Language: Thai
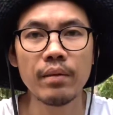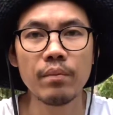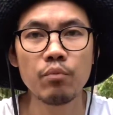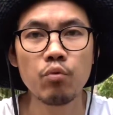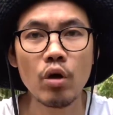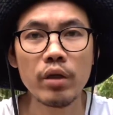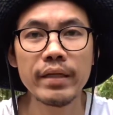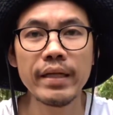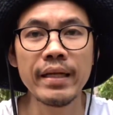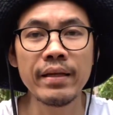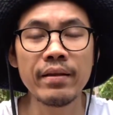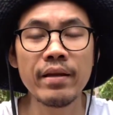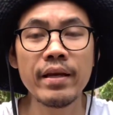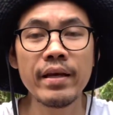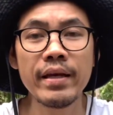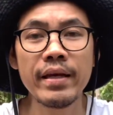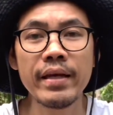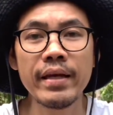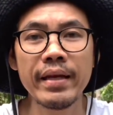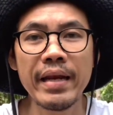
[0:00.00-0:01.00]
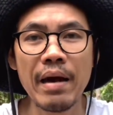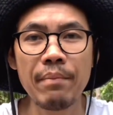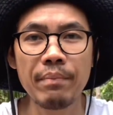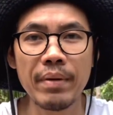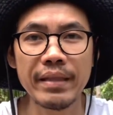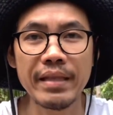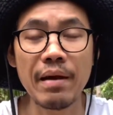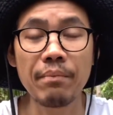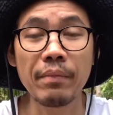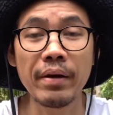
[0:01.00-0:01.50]
พวกดินที่นำ
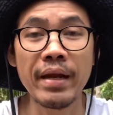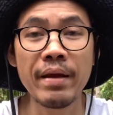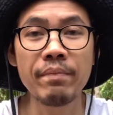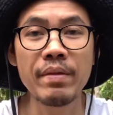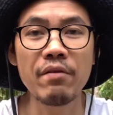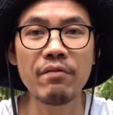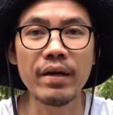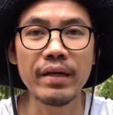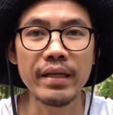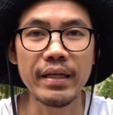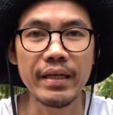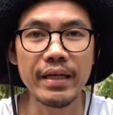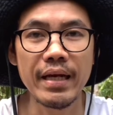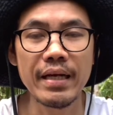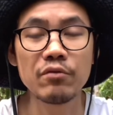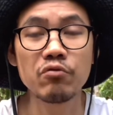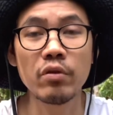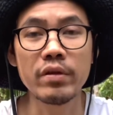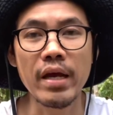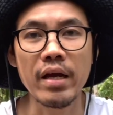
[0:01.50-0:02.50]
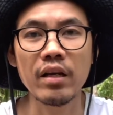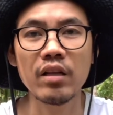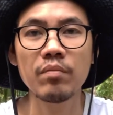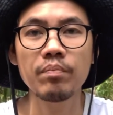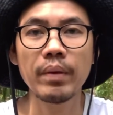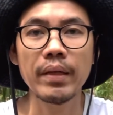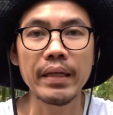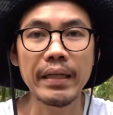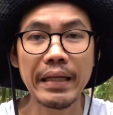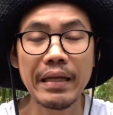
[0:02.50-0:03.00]
มาทำคลิปในวันนี้นะส่วนใหญ่ก็จะ
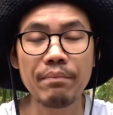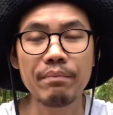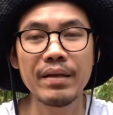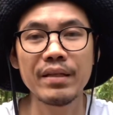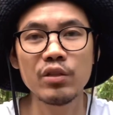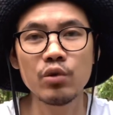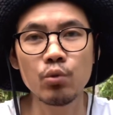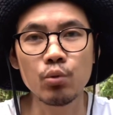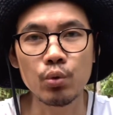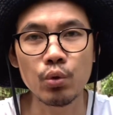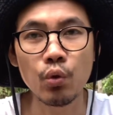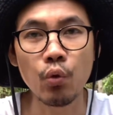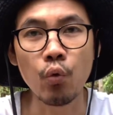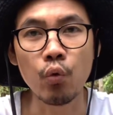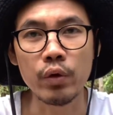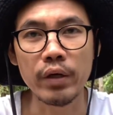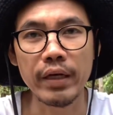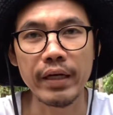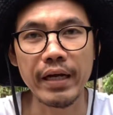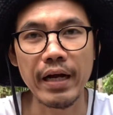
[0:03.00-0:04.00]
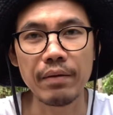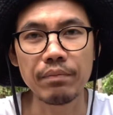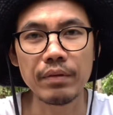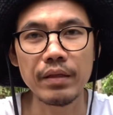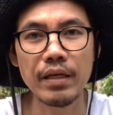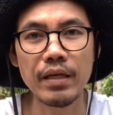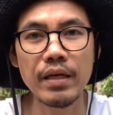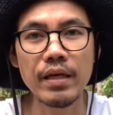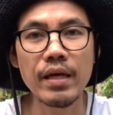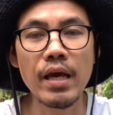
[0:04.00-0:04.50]
เป็นดินบรรจุถุงนะครับ
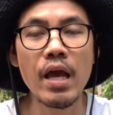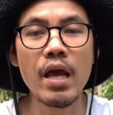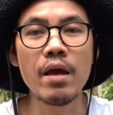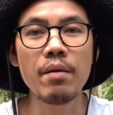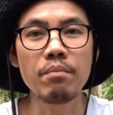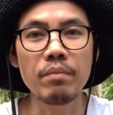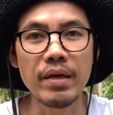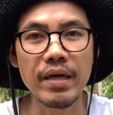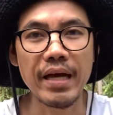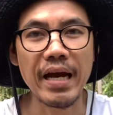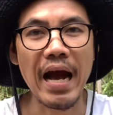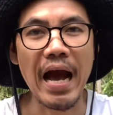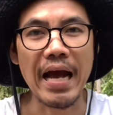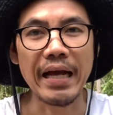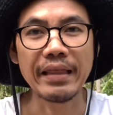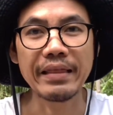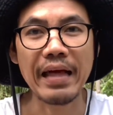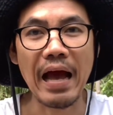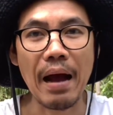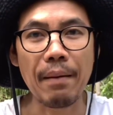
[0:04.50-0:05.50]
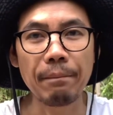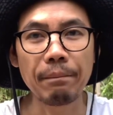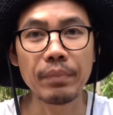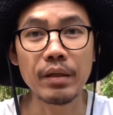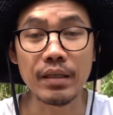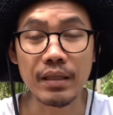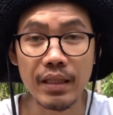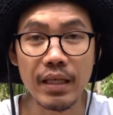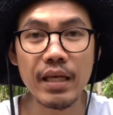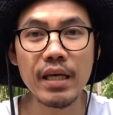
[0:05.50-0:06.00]
ที่มีขายตาม
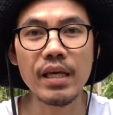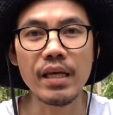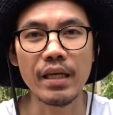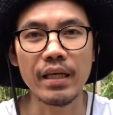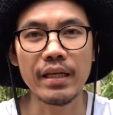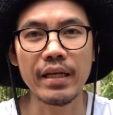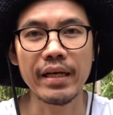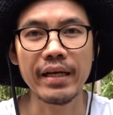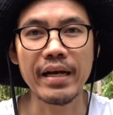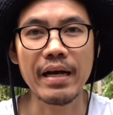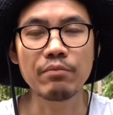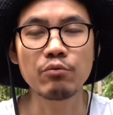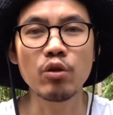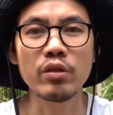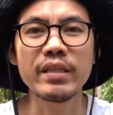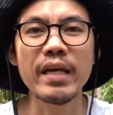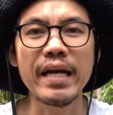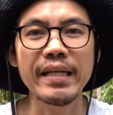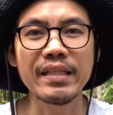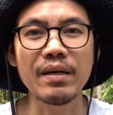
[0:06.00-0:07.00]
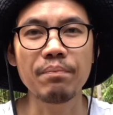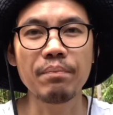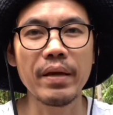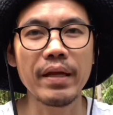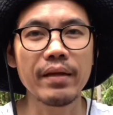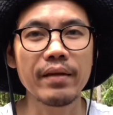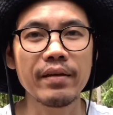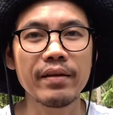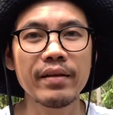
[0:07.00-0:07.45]
พื้นที่นะครับส่วนใหญ่จะเป็น